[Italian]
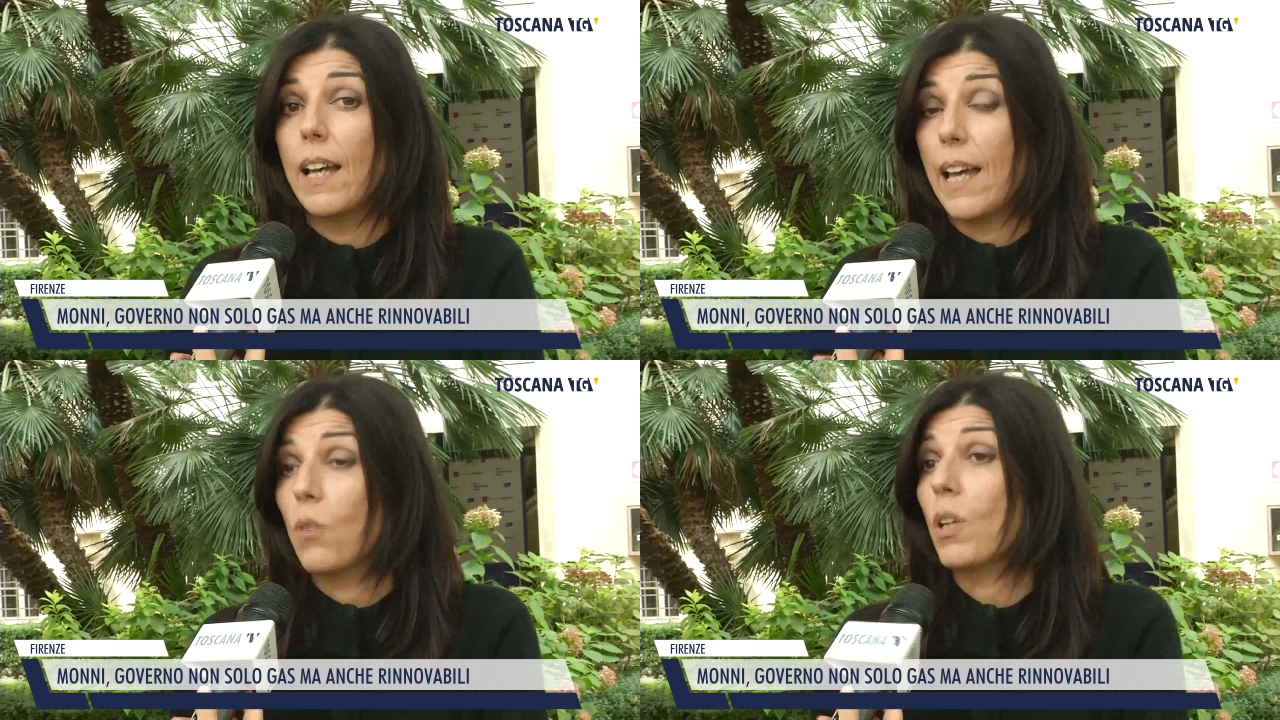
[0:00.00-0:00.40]

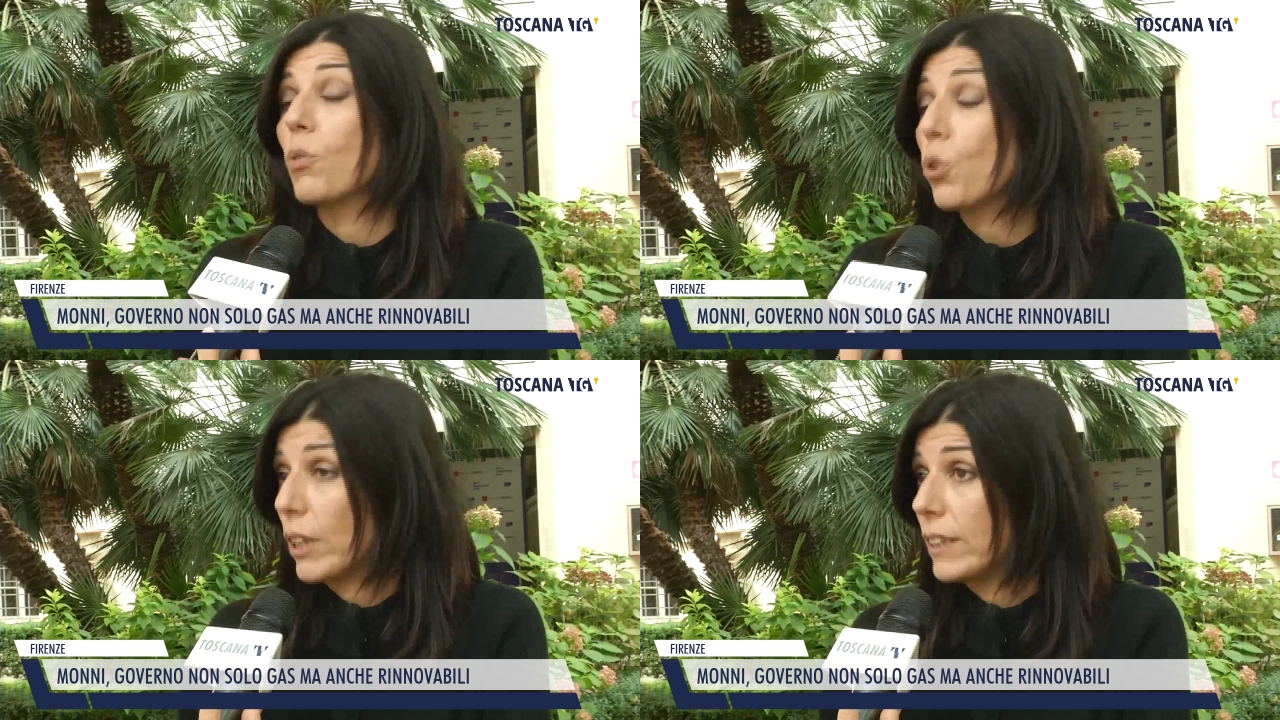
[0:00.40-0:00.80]
è un
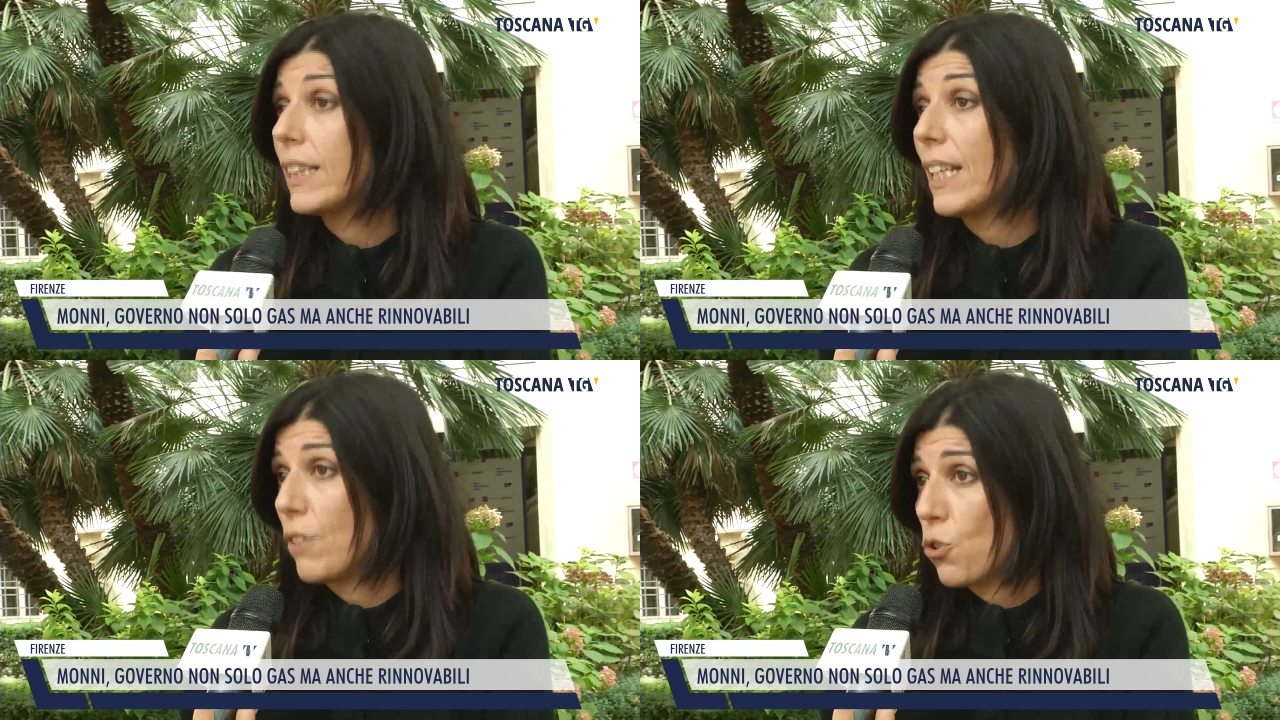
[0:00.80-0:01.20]
lavoro che
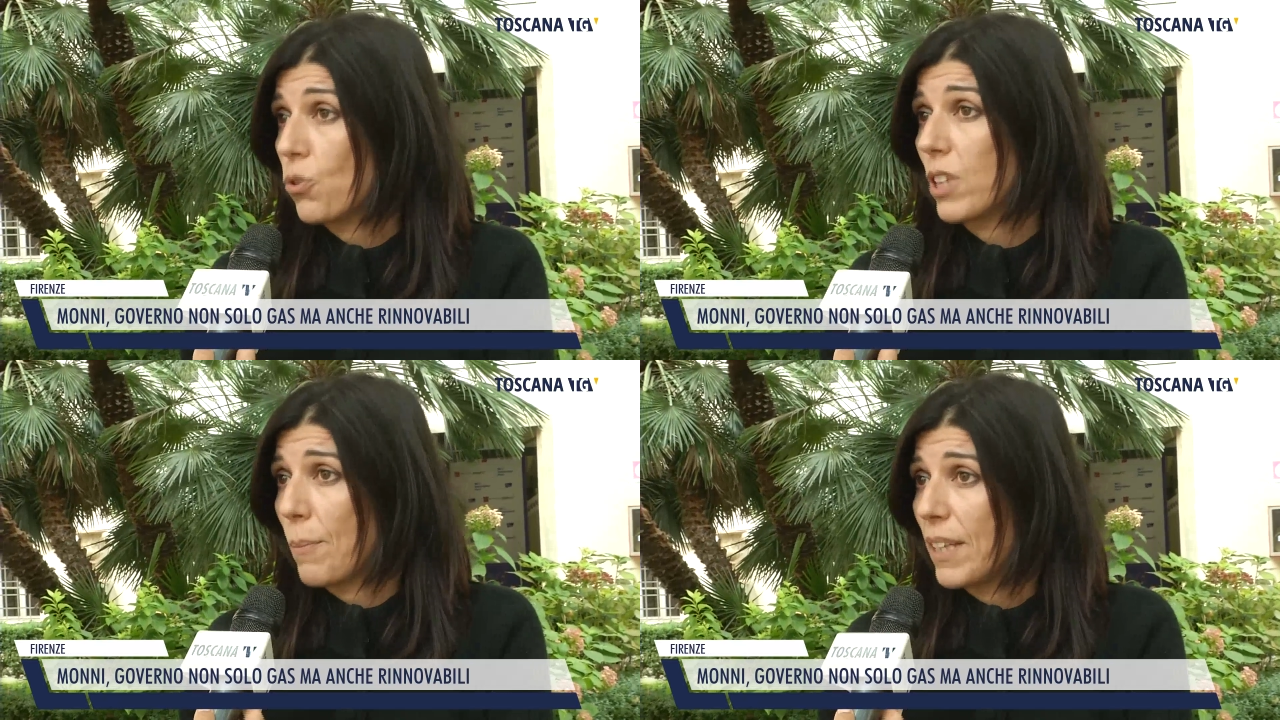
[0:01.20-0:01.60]
deve
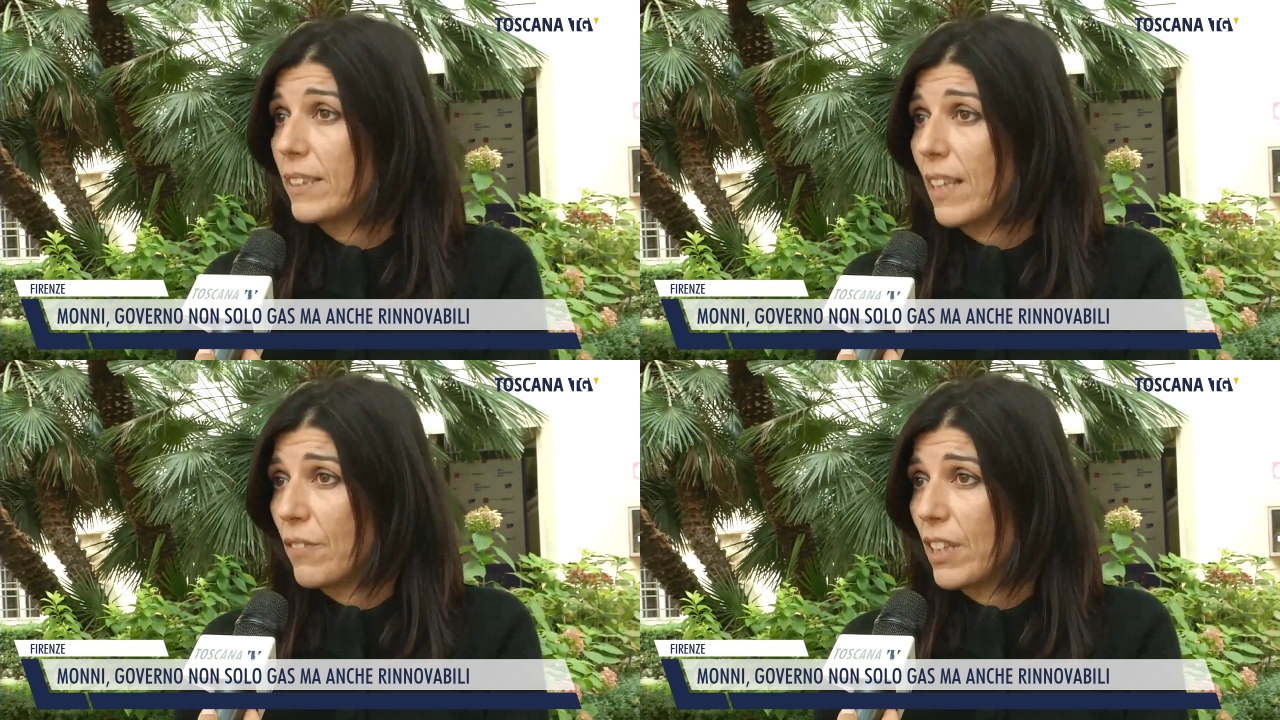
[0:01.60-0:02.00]

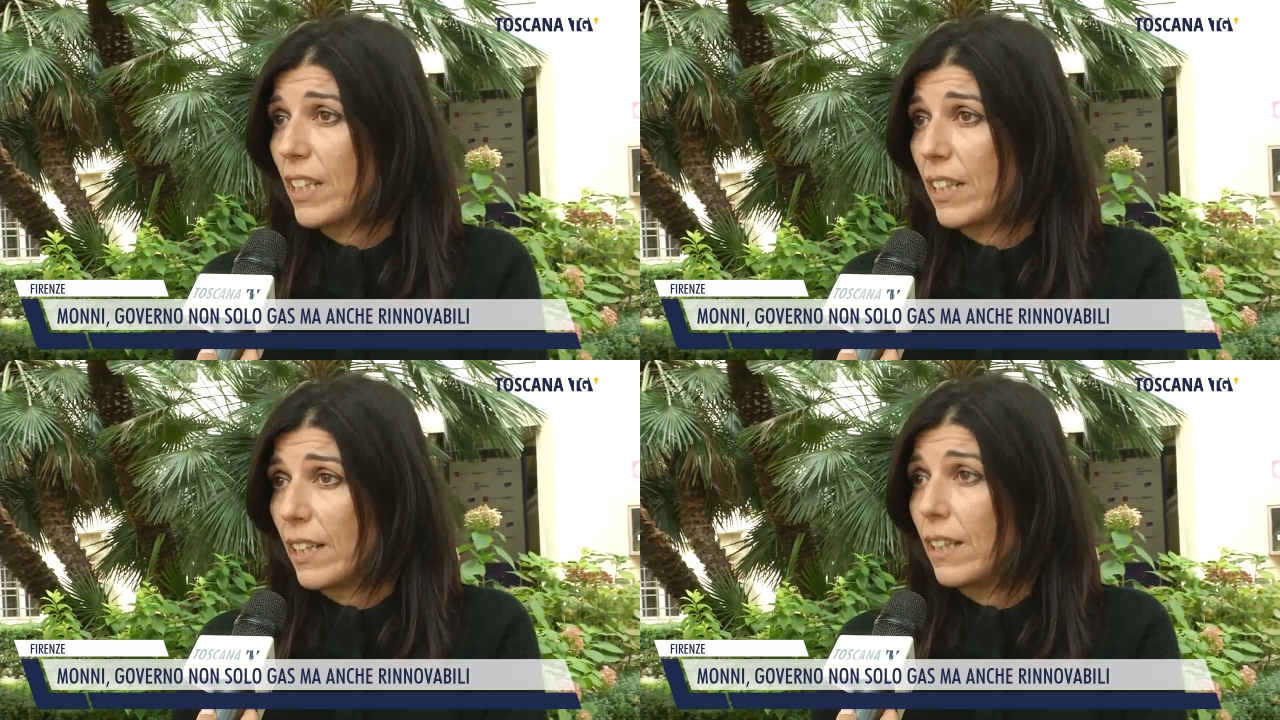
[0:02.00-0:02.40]
giustamente
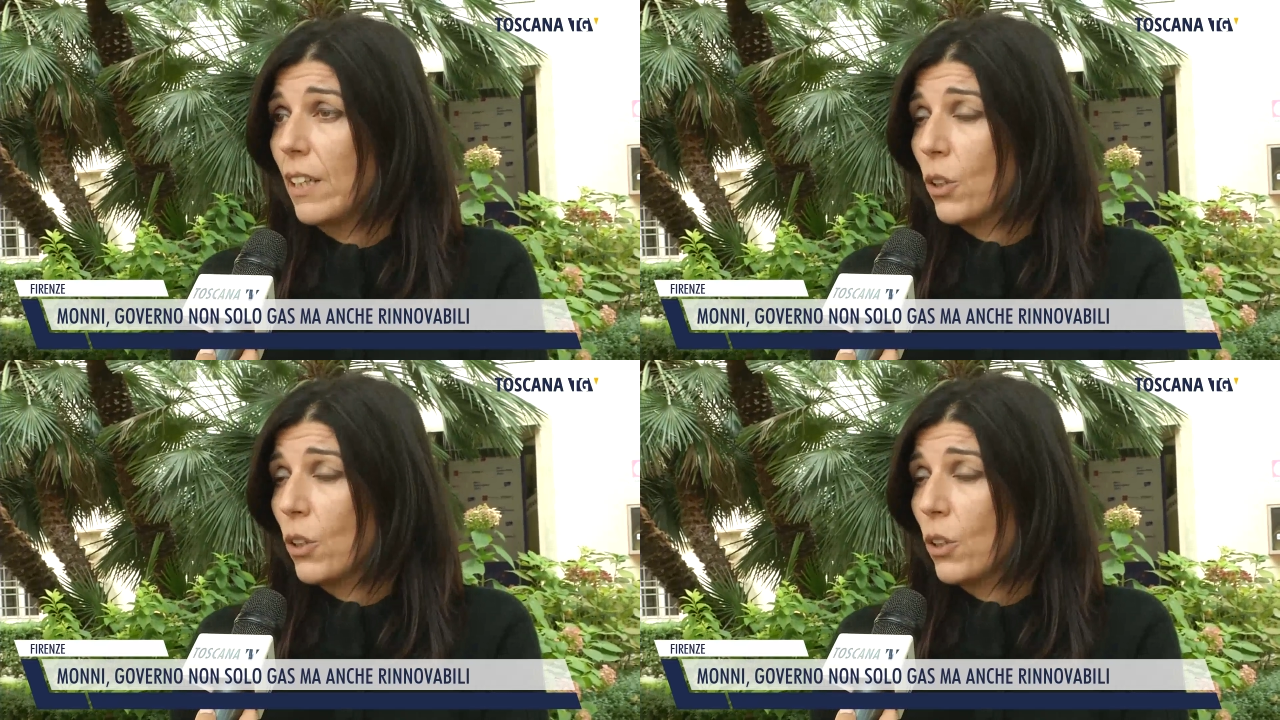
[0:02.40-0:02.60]
avere